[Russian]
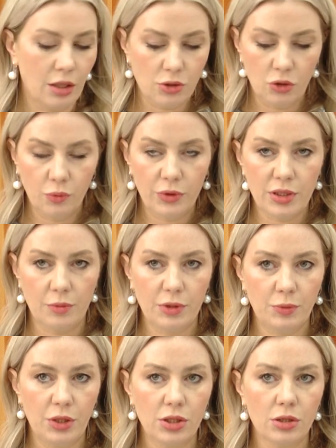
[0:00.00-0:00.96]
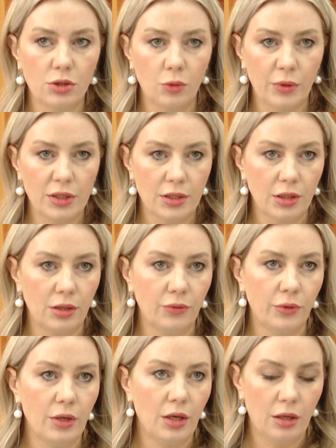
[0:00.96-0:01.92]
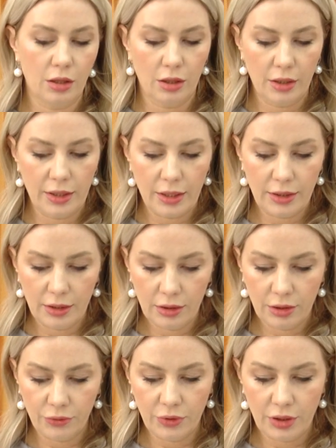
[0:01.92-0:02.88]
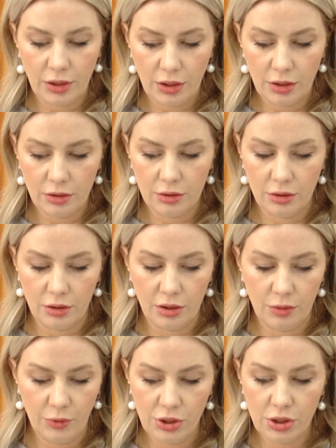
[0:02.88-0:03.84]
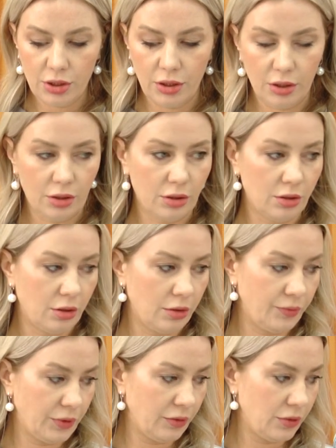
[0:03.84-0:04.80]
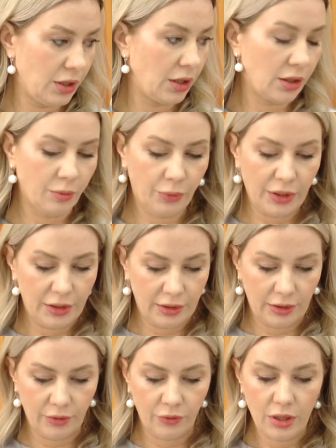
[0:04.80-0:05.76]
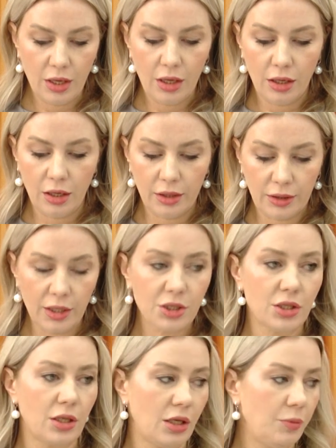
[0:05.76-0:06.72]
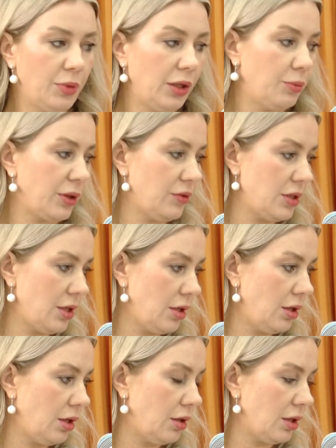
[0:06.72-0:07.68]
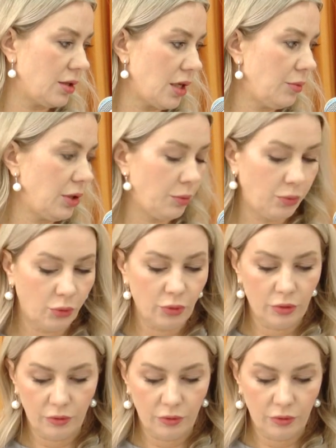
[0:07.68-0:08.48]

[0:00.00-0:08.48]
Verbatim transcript: должно быть обеспечено 100% э, реагентов и э, химических эм, всяких компонентов. А также и при проведении экзамена по